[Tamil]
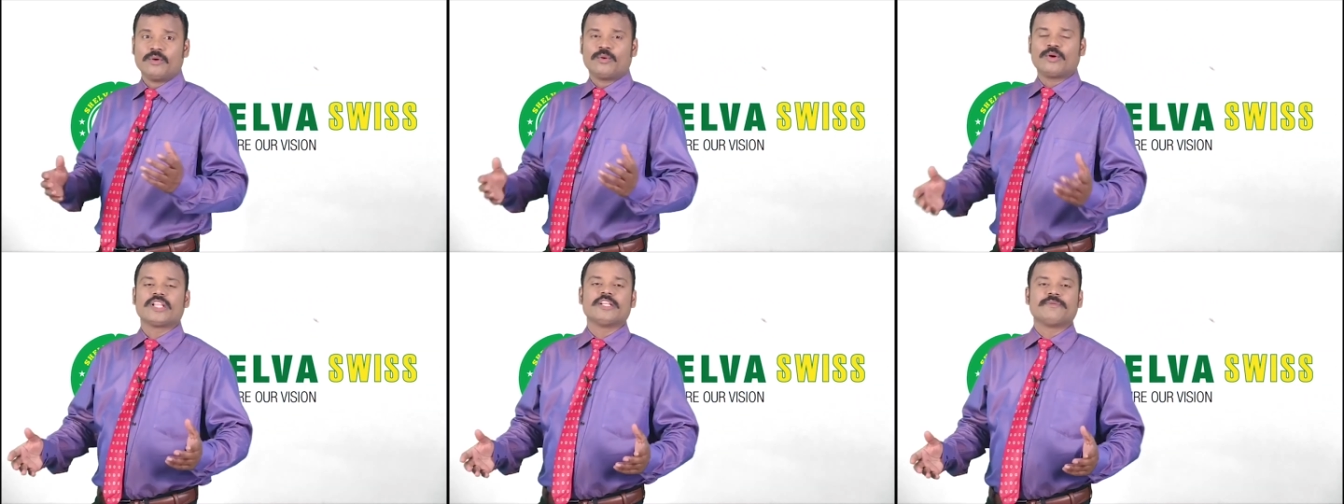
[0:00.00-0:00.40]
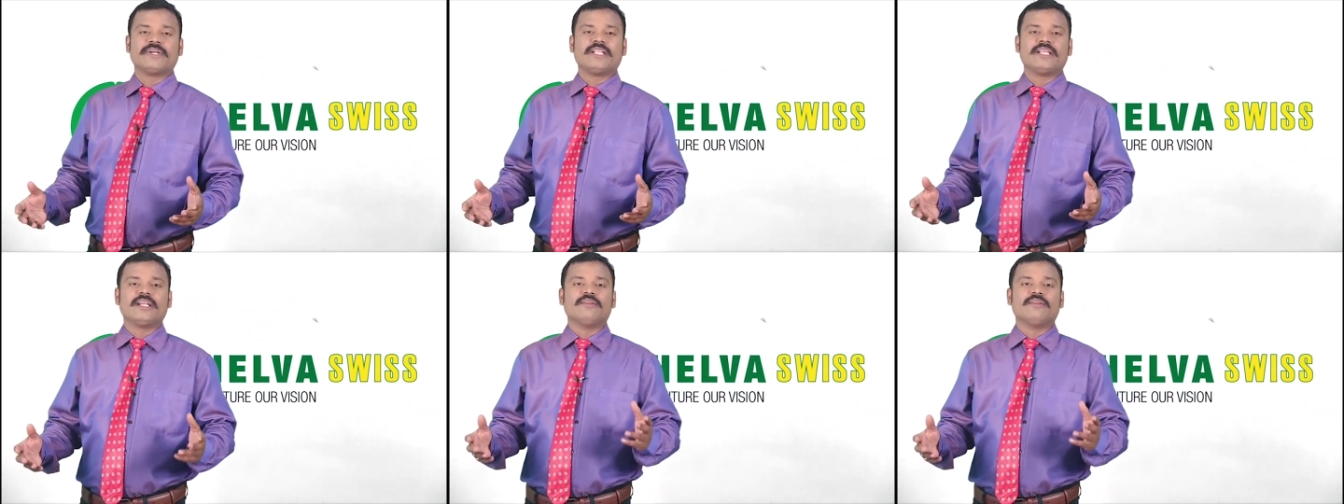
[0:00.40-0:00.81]
குறைந்த
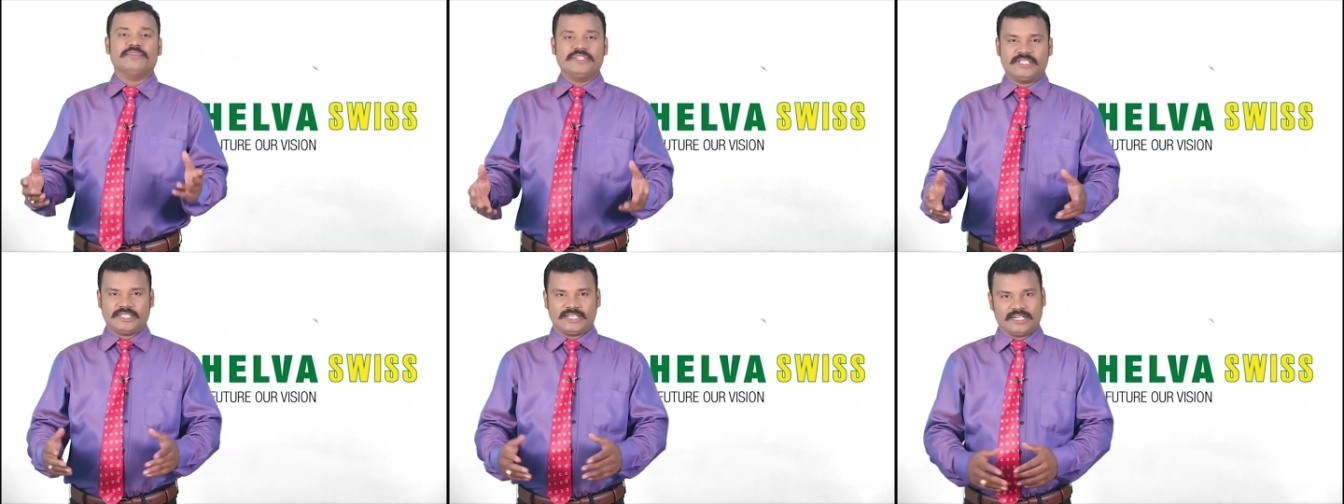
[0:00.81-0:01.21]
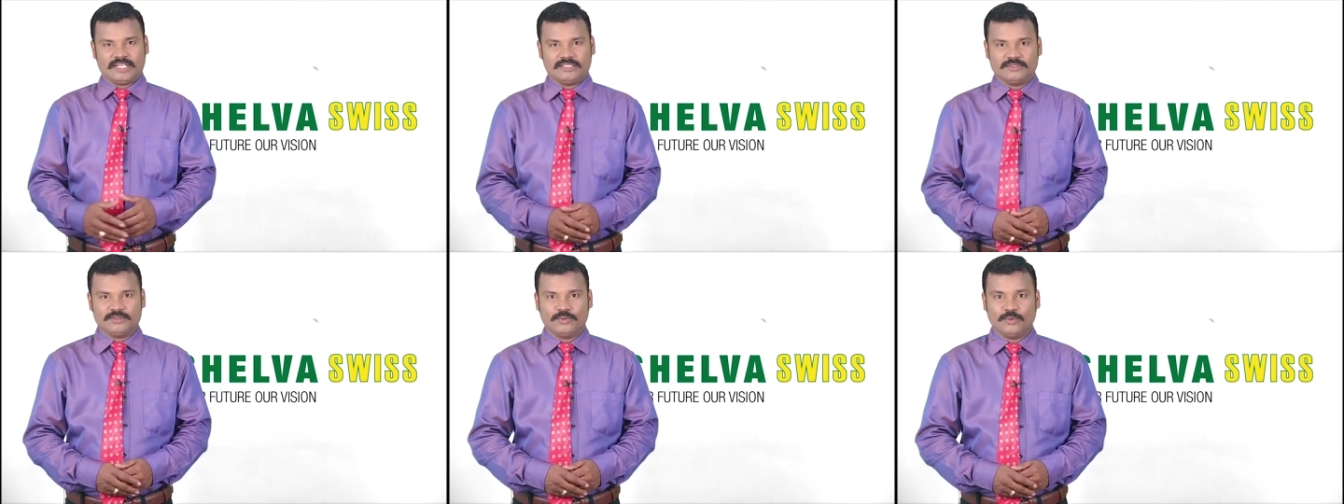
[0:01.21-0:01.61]
வட்டியில்
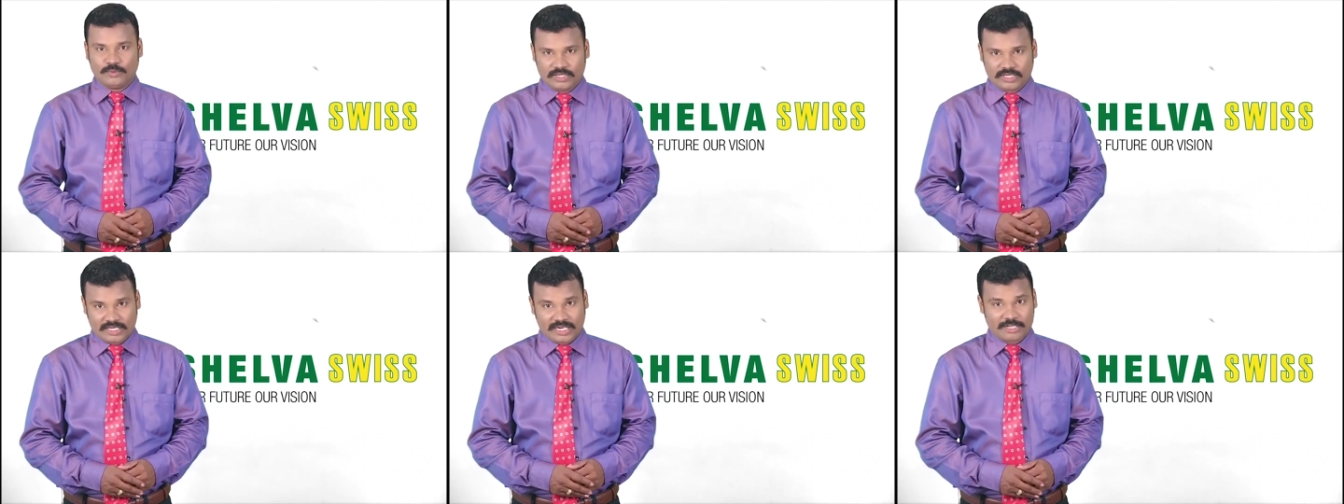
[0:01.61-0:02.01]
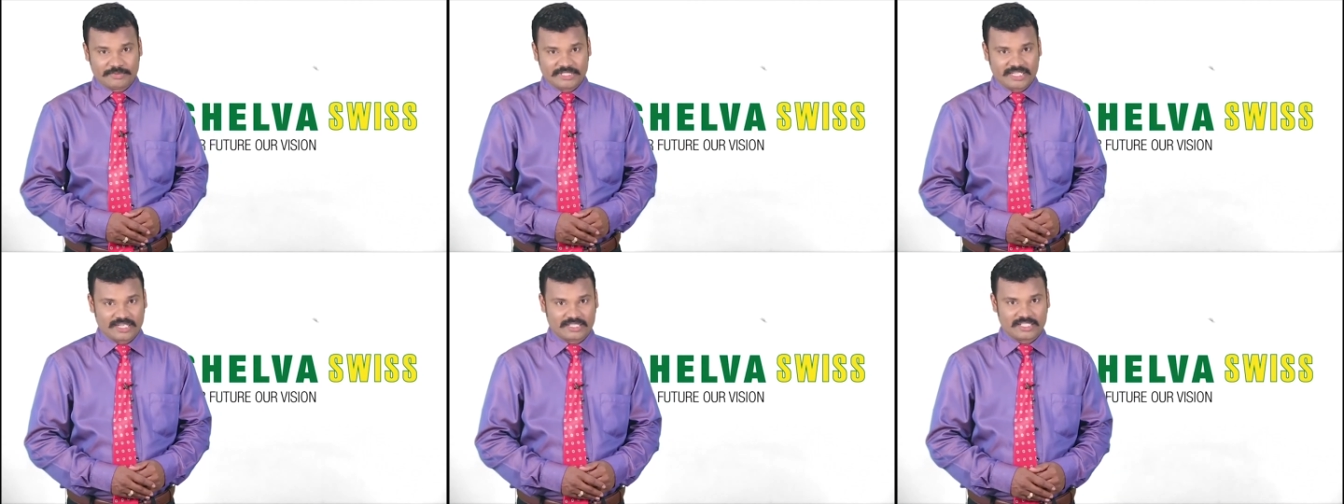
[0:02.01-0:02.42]
வீட்டுக்கடன் உங்கள்
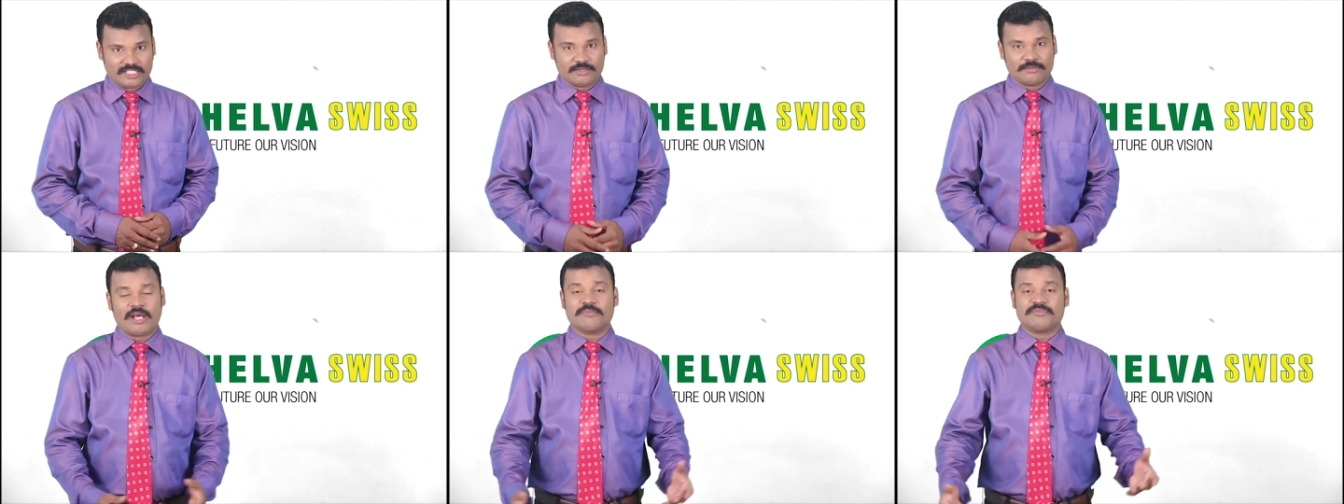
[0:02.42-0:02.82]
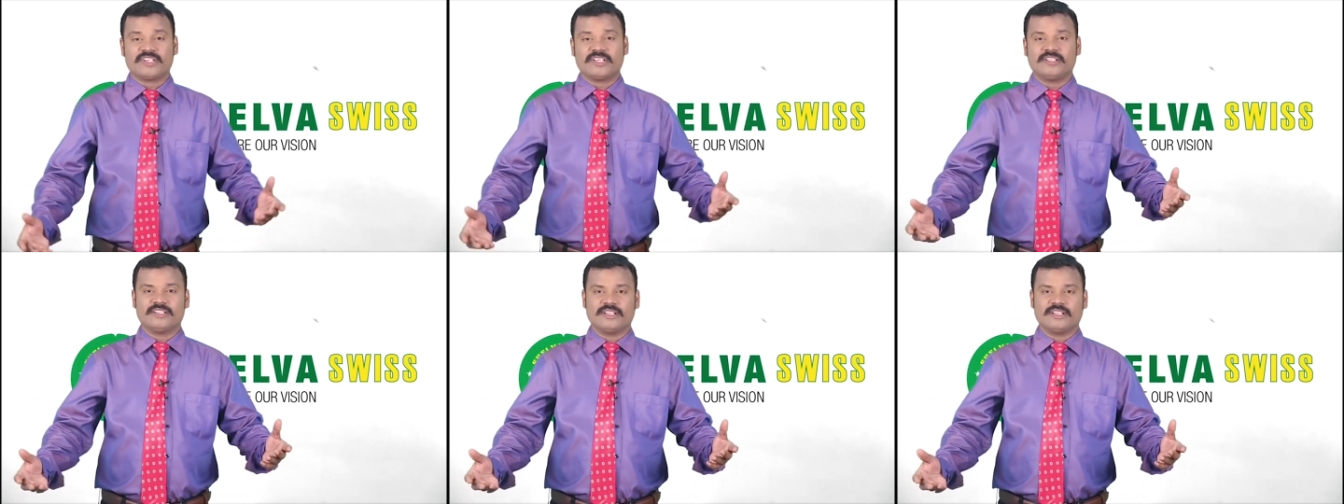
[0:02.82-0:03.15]
கனவு இல்லத்தையும் நாம் செய்து